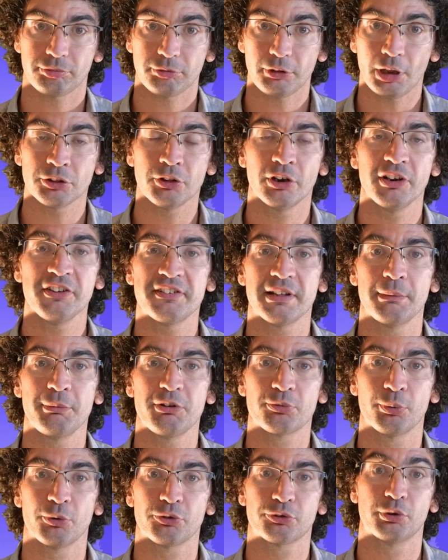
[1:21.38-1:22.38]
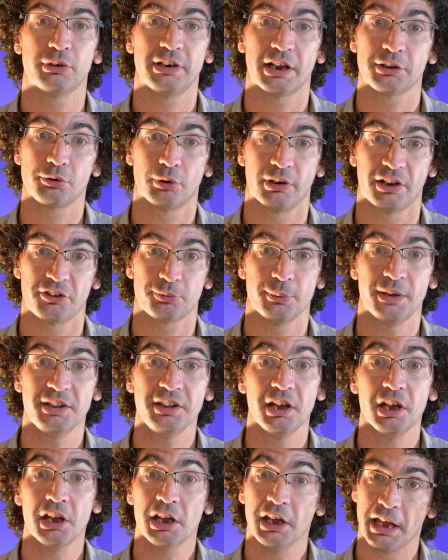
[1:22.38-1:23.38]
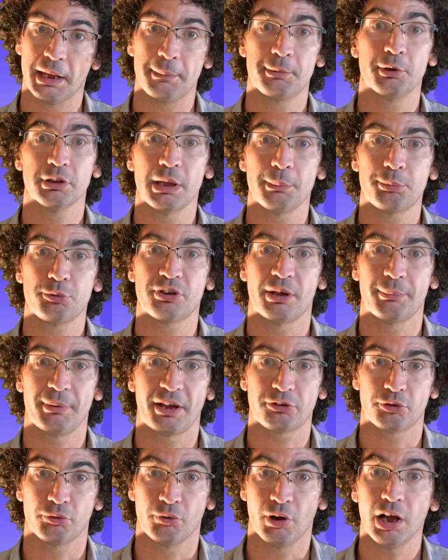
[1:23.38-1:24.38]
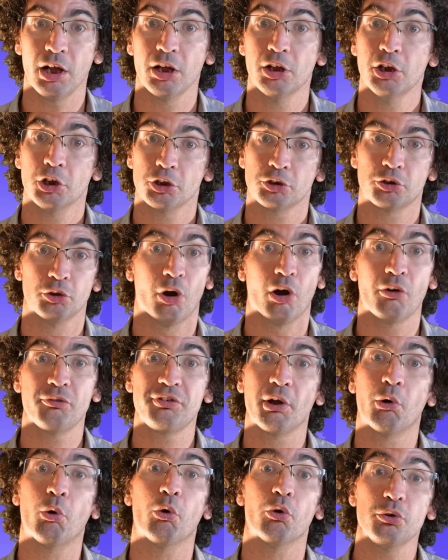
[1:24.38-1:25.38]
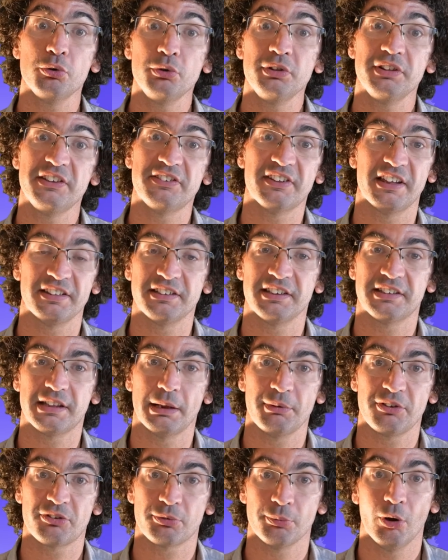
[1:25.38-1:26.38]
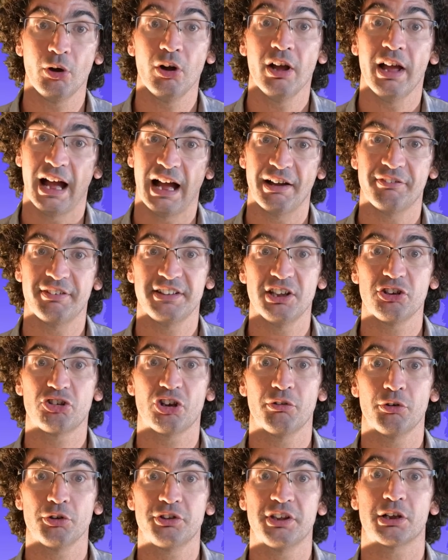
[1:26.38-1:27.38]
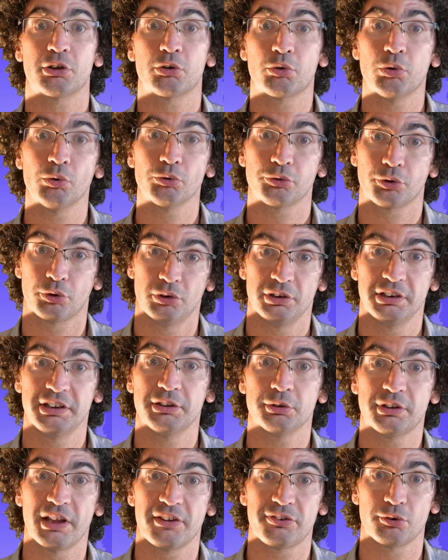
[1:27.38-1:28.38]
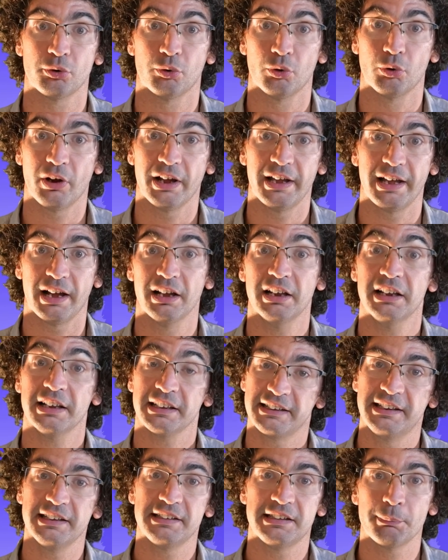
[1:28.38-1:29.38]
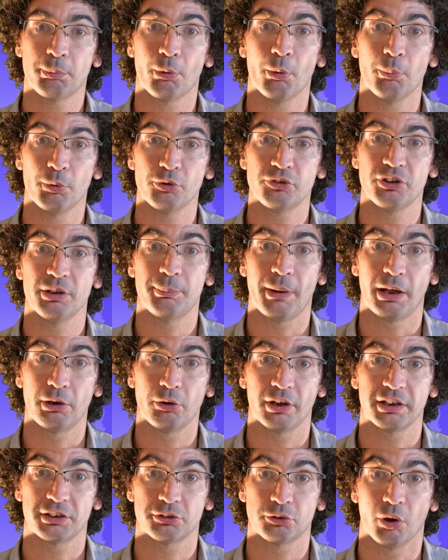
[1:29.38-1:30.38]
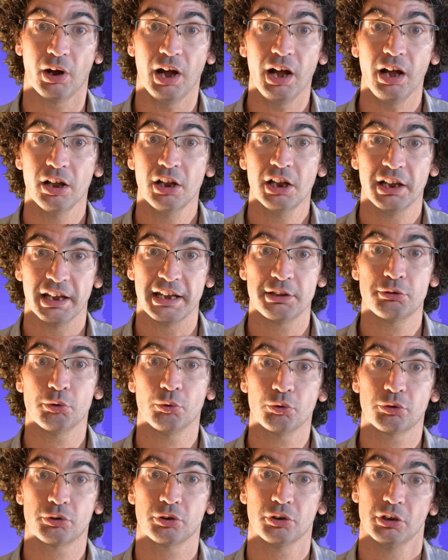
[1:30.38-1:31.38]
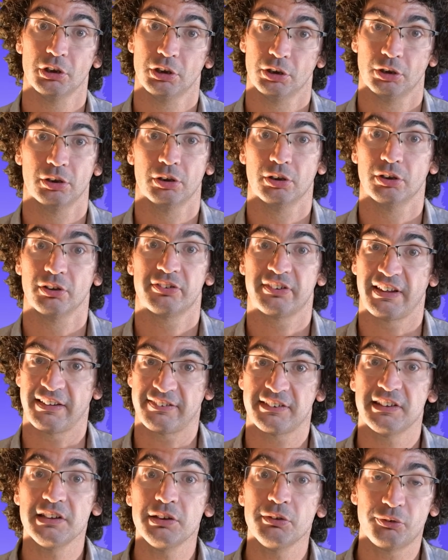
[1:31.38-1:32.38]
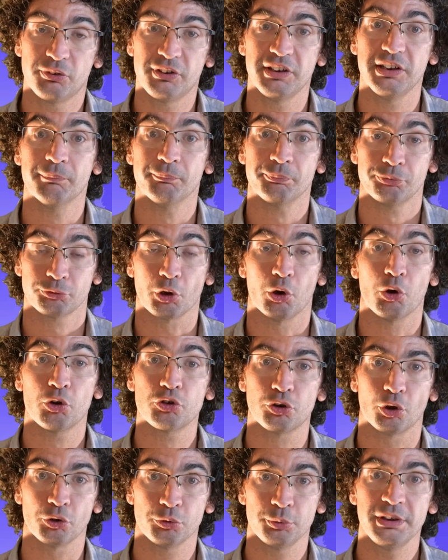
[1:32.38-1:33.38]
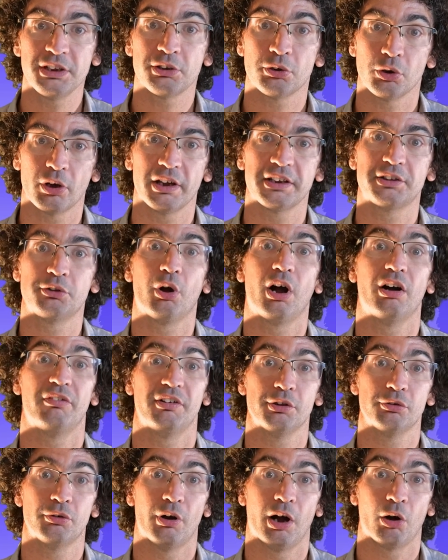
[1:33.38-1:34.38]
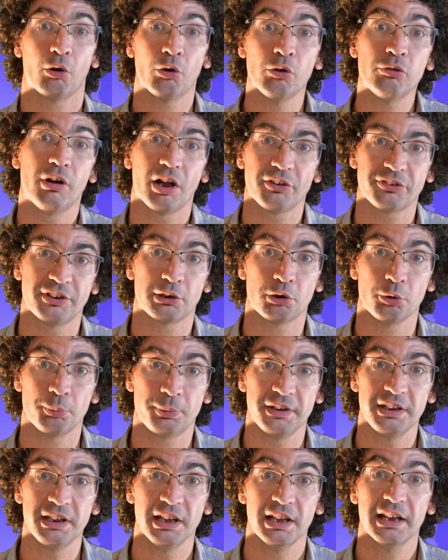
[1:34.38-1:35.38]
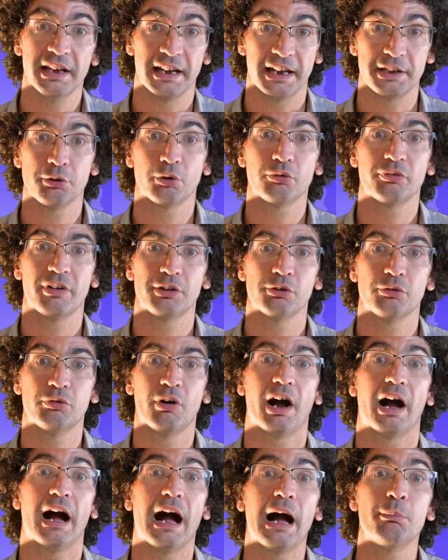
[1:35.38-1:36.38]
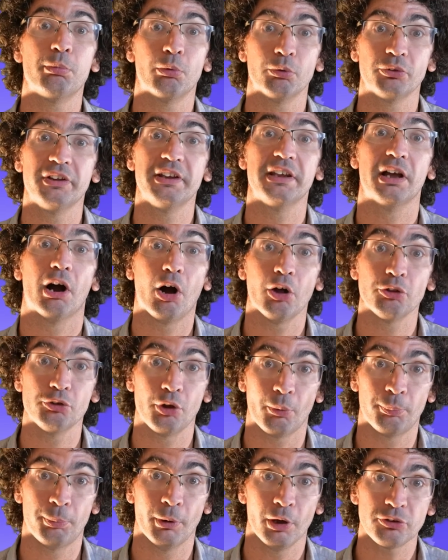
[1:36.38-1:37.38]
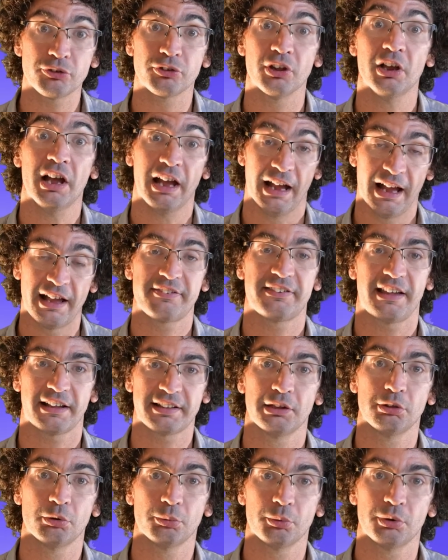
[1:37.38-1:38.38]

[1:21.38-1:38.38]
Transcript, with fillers: dans les établissements scolaires durant la semaine, bien on a pu s'apercevoir qu'environ une dizaine d'établissements avaient déjà voté contre les dotations horaires qui étaient proposées par le rectorat. Et donc euh, ça signifie aujourd'hui que le rectorat va devoir revoir sa copie et donc va devoir abonder en leur poste un certain nombre